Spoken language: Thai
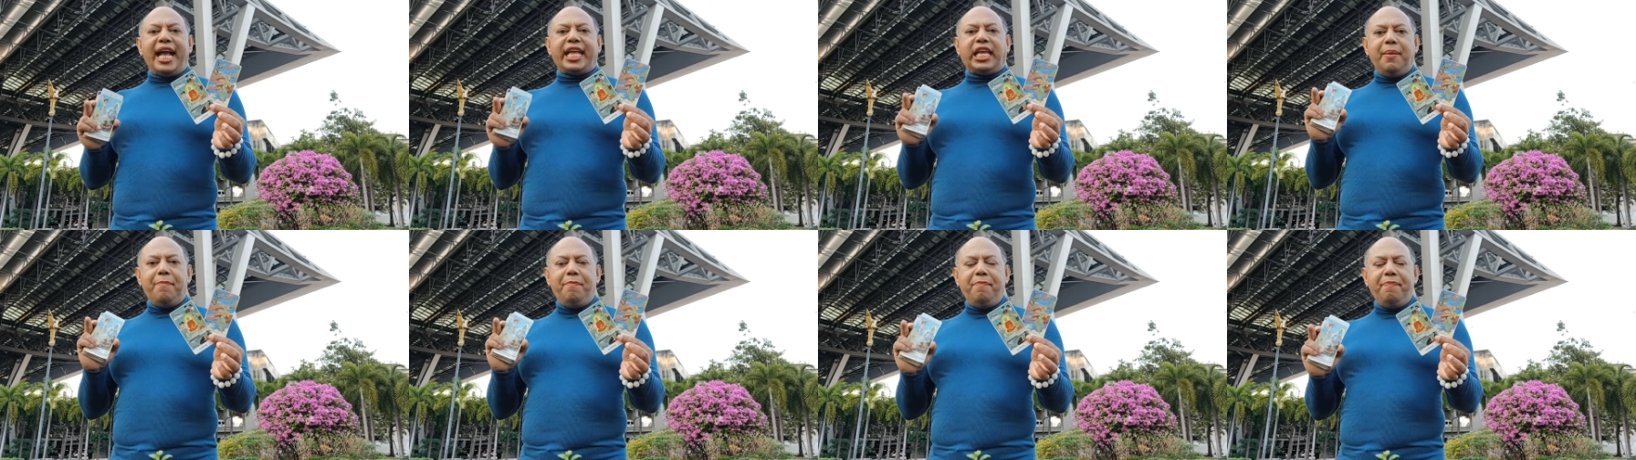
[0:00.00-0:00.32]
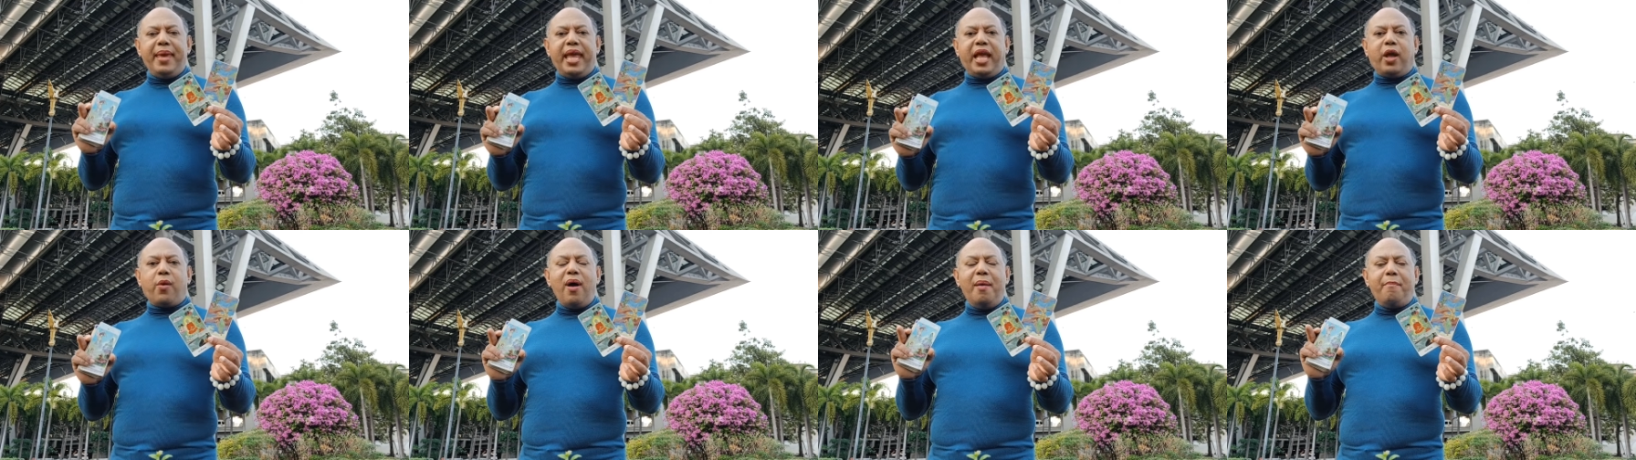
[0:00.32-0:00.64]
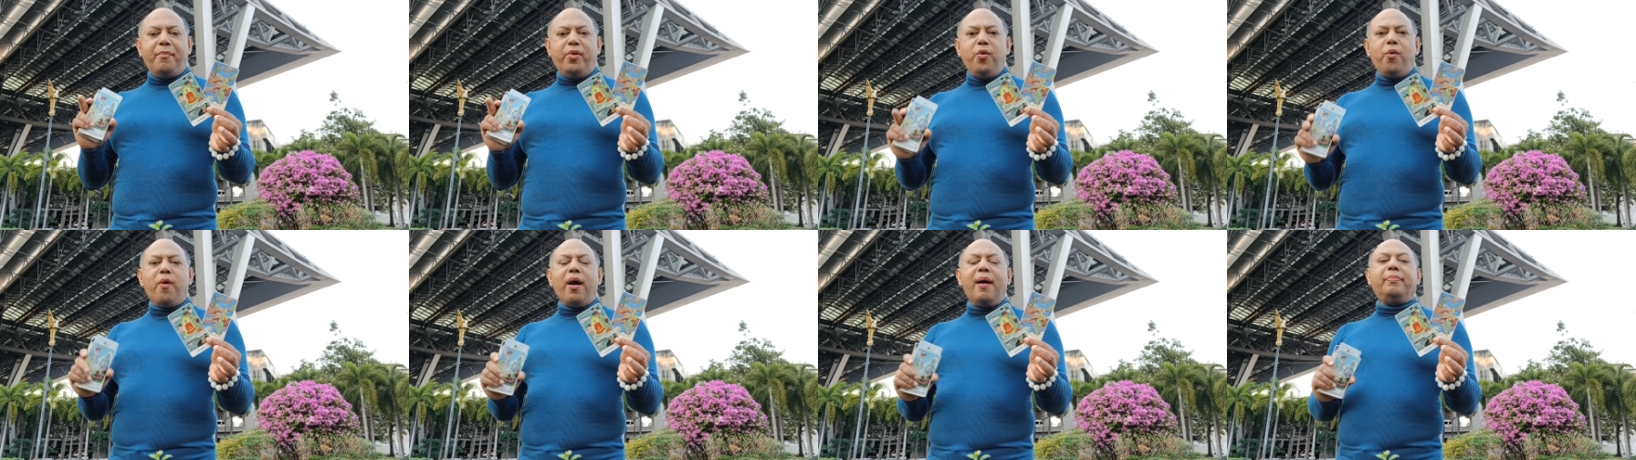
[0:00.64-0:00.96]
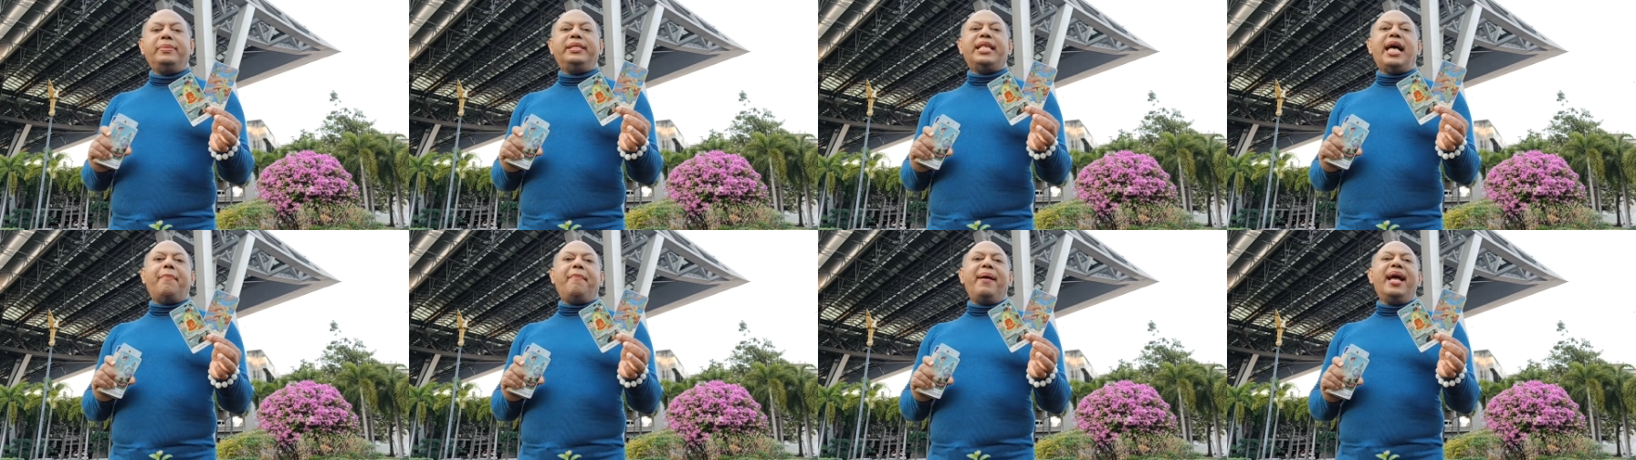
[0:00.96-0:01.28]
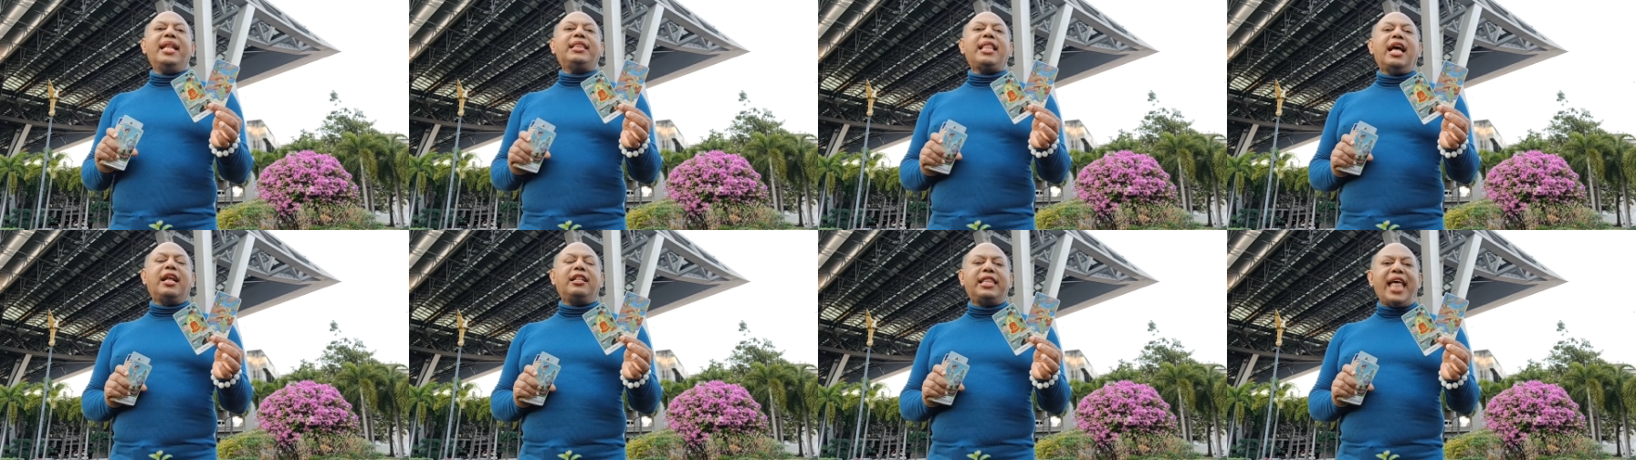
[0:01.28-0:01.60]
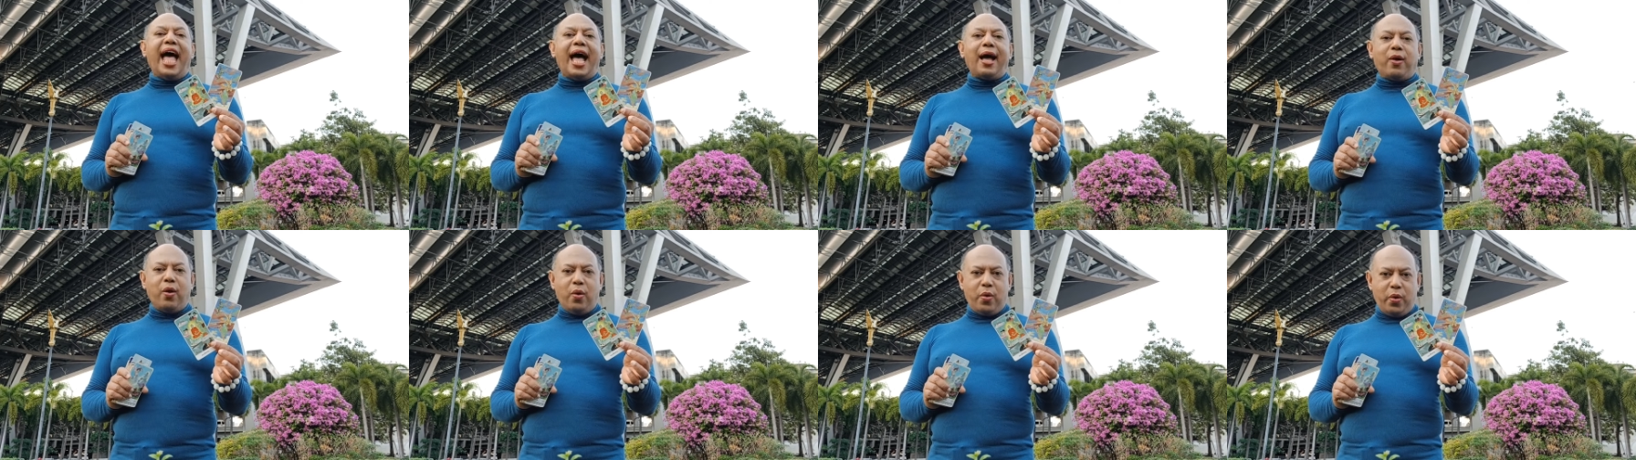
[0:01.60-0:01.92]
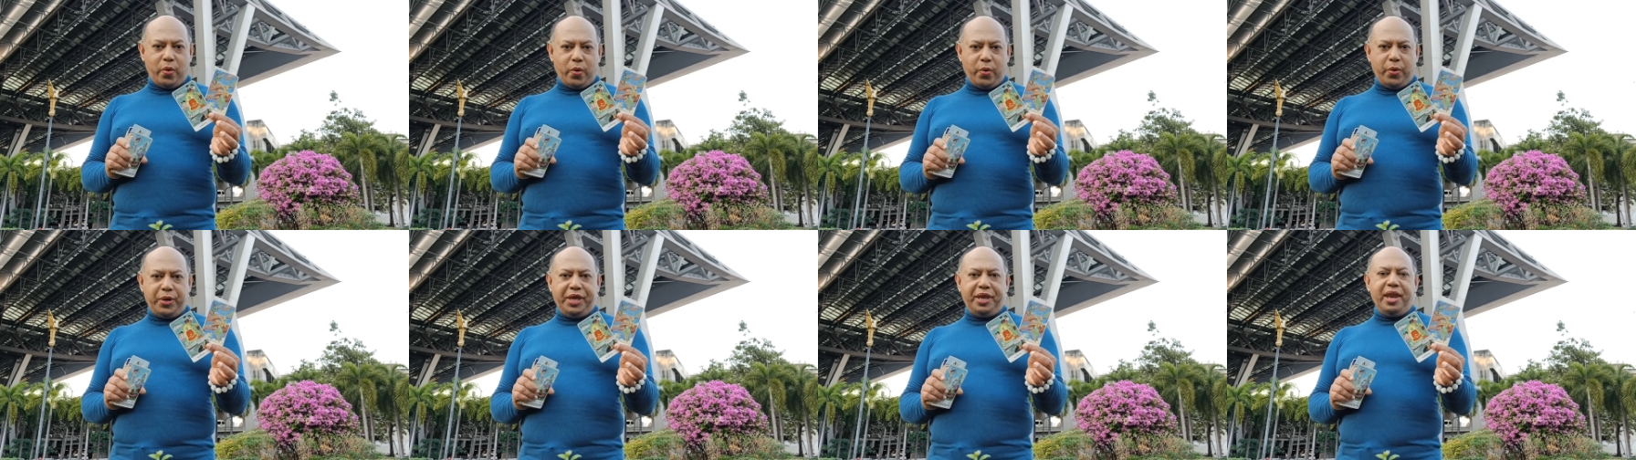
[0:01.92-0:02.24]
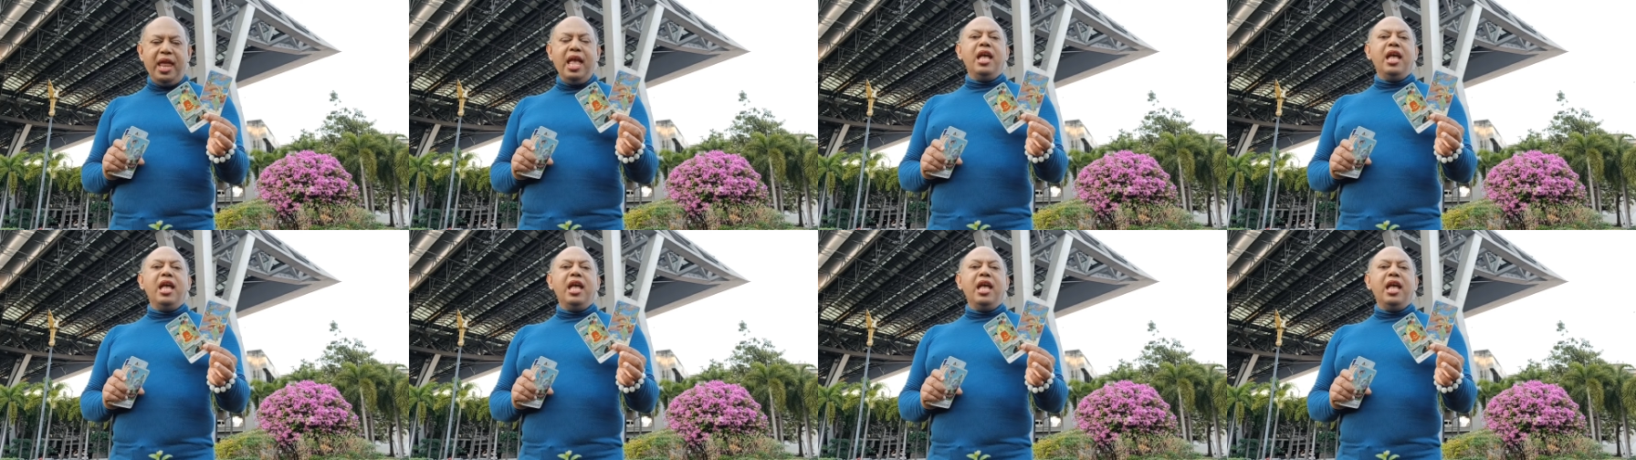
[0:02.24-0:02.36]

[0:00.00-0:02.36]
กิมมิคความรู้ความสามารถต่างๆของคุณ